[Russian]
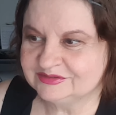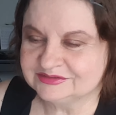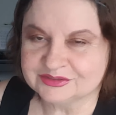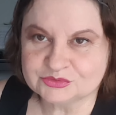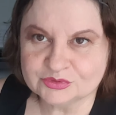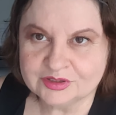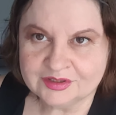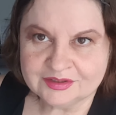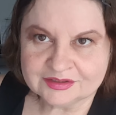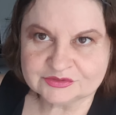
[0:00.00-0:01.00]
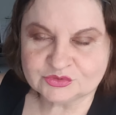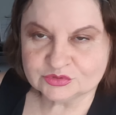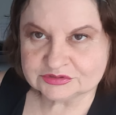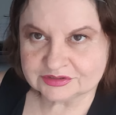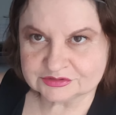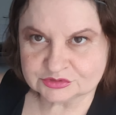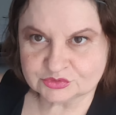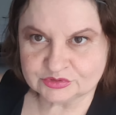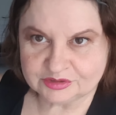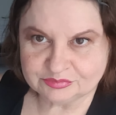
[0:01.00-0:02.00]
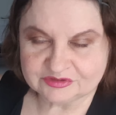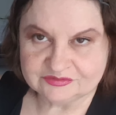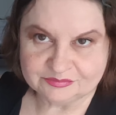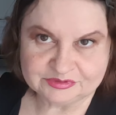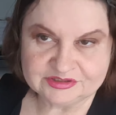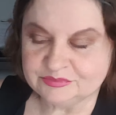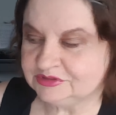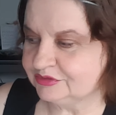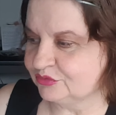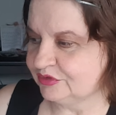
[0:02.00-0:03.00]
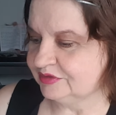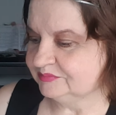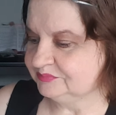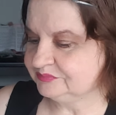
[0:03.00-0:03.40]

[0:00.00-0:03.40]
Вернее, кто, кто скажет, что я права? Поднимите руки.